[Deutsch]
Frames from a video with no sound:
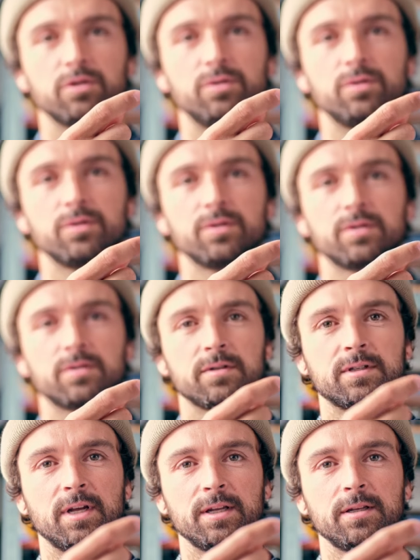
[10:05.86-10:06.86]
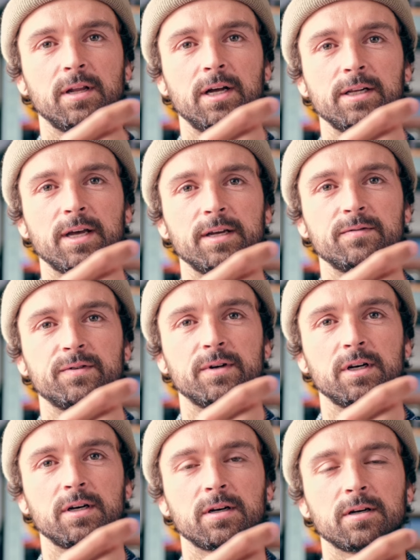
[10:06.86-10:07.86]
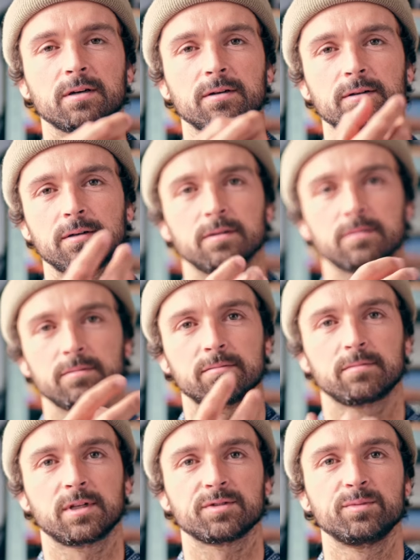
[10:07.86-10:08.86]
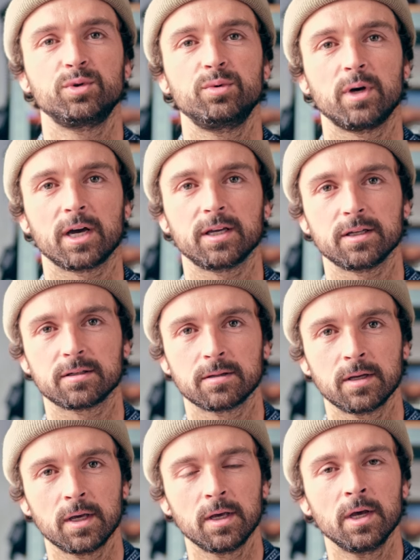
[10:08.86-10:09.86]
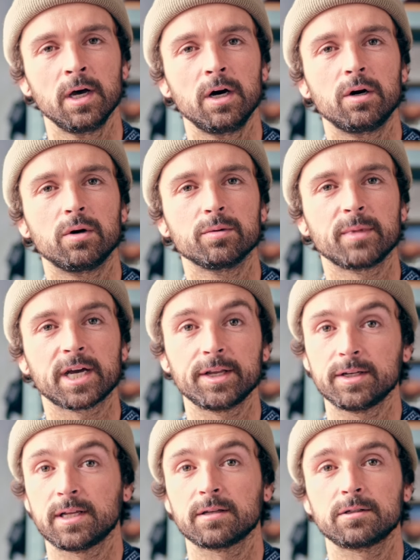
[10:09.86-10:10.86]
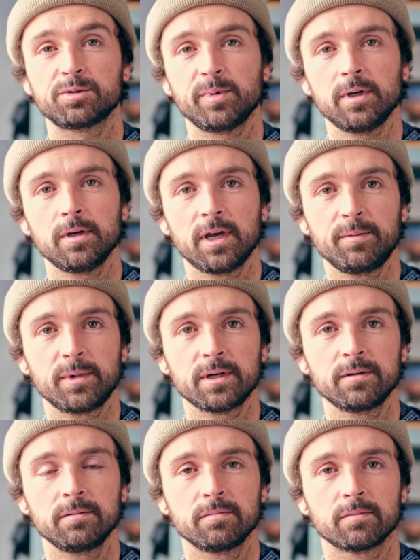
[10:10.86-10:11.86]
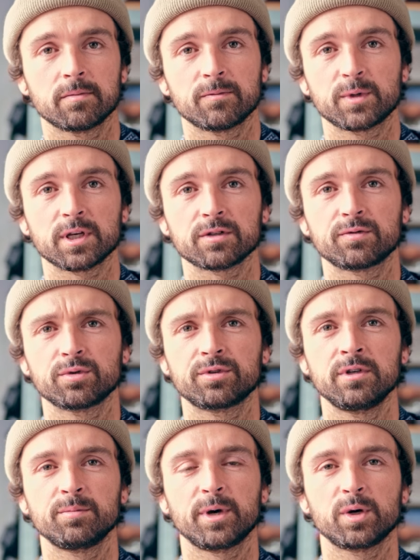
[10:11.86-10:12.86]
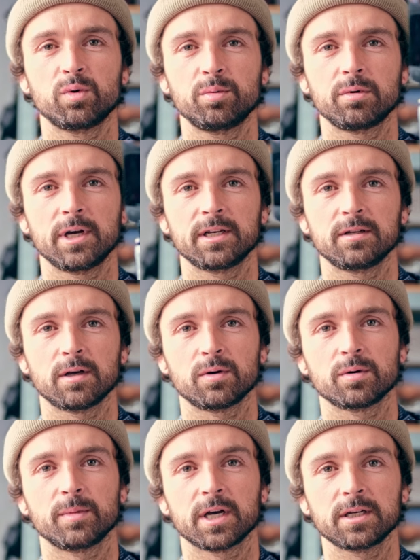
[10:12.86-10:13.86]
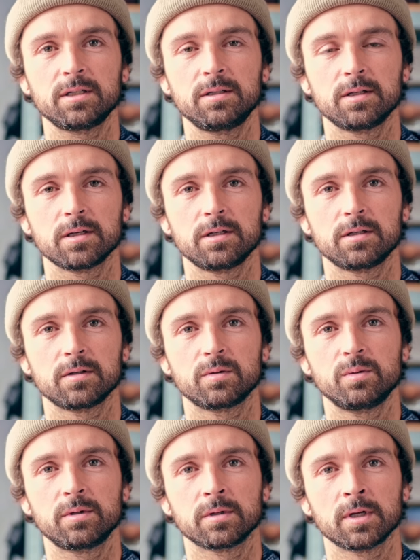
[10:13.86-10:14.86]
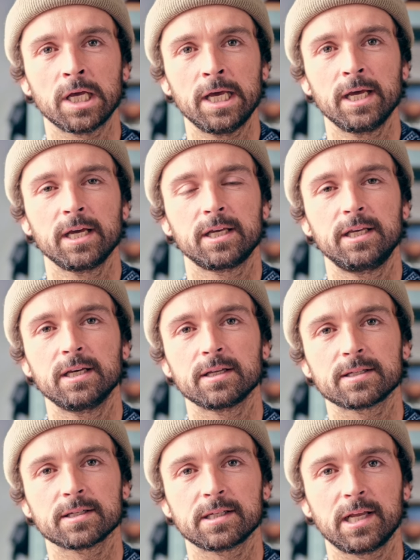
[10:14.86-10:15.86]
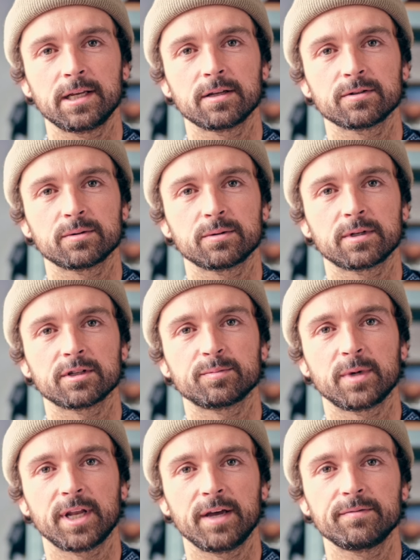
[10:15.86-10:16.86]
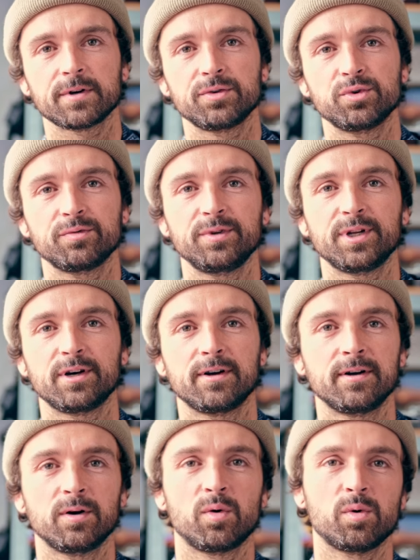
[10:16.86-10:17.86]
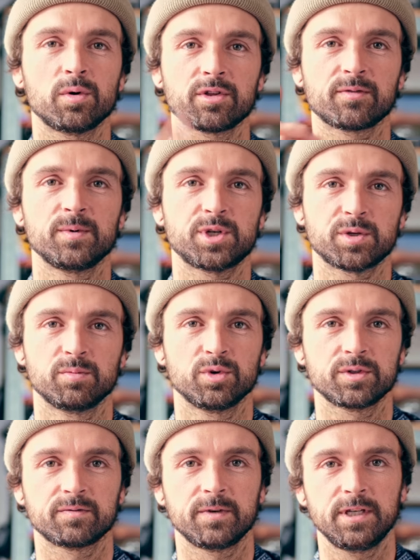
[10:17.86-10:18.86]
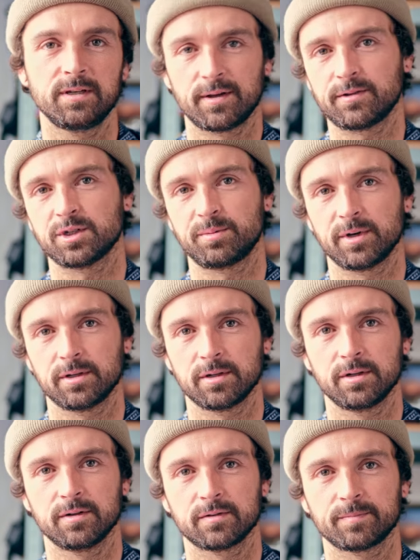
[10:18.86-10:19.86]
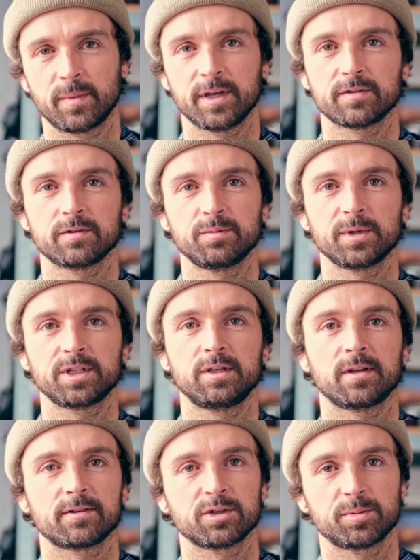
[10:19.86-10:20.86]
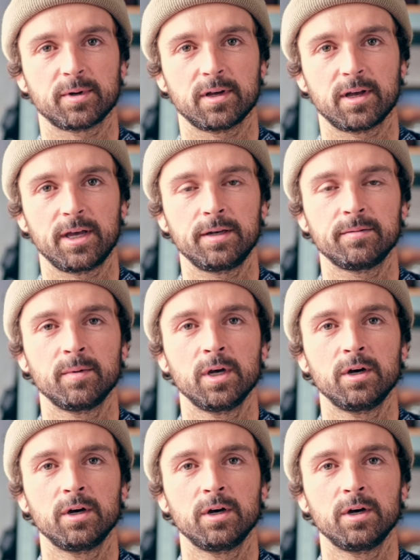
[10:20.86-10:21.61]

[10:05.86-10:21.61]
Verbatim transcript: und dann halt einfach das Menü angeht. Und man kann eine Tastensperre reinmachen, das funktioniert bei GoPro eigentlich auch immer richtig, richtig gut. Hier ist es leider so, dass man einfach nur wieder hochswitchen muss, wenn die Tastensperre drin ist. Heißt also, ich mache die Tastensperre rein